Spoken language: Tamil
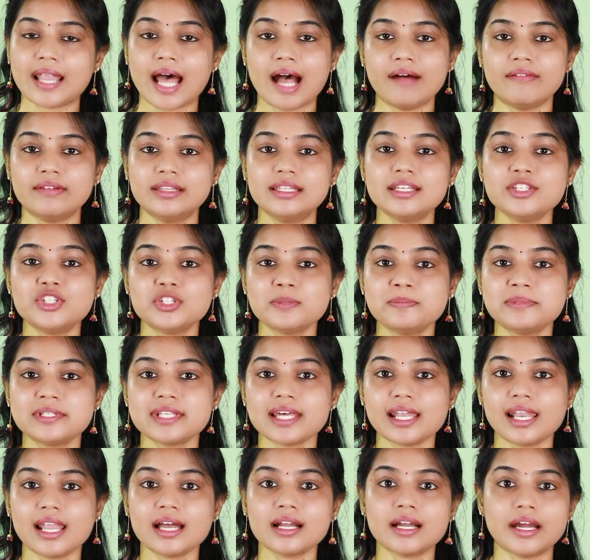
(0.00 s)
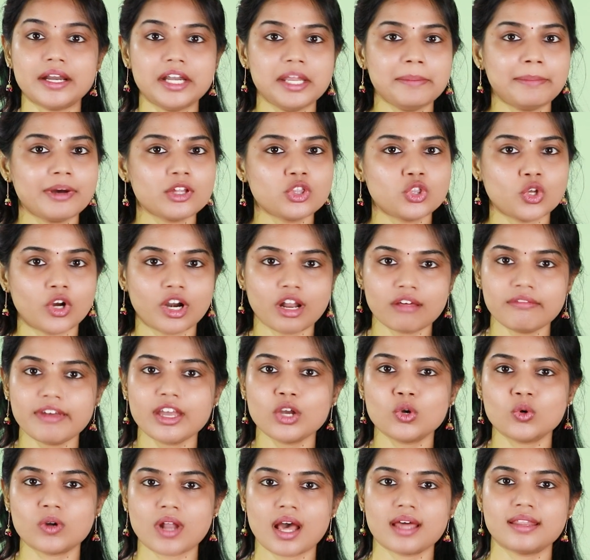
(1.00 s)
நான் வந்து சிப்ஸ் எல்லாம் கண்டிப்பாக
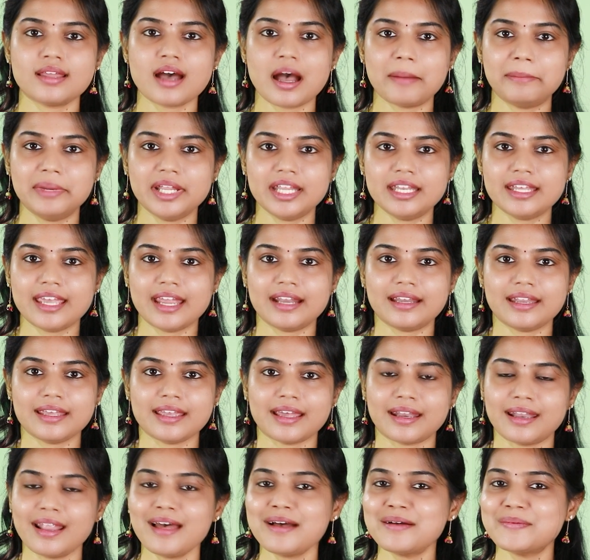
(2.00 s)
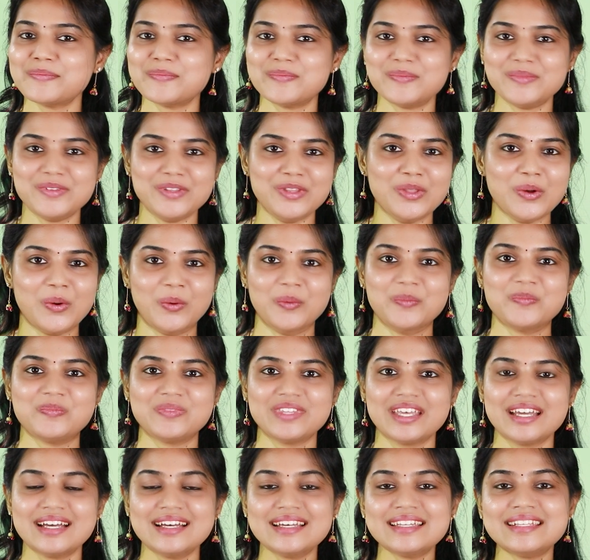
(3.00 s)
தொடவே கூடாதா அப்படின்னு கேட்டிங்கன்னா நோ
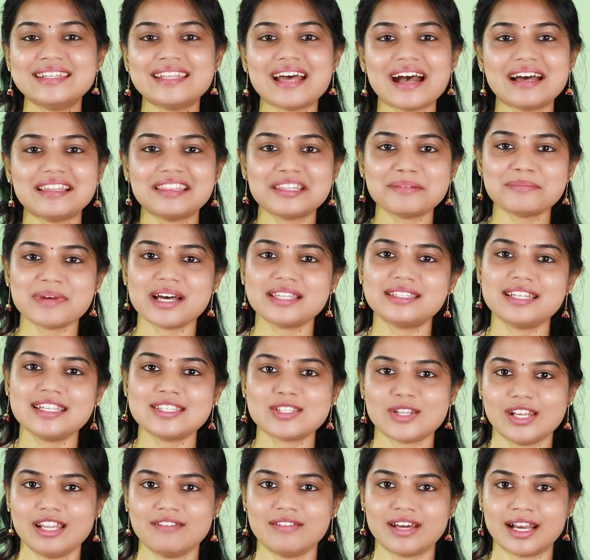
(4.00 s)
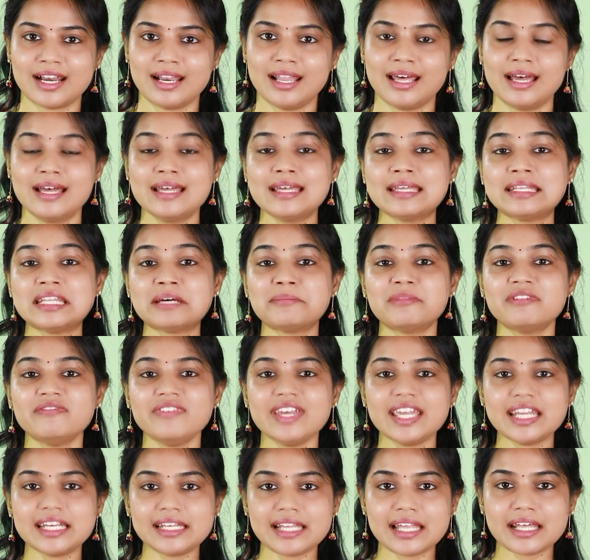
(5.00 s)
நான் அந்த மாதிரி சொல்ல வரல நம்ம
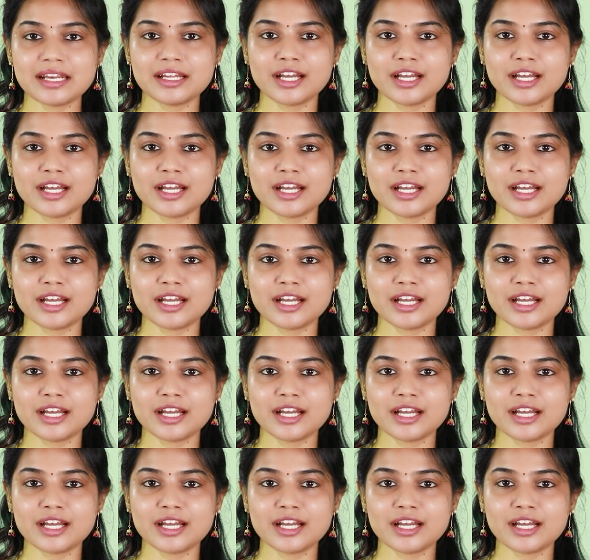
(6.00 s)
வீட்டில்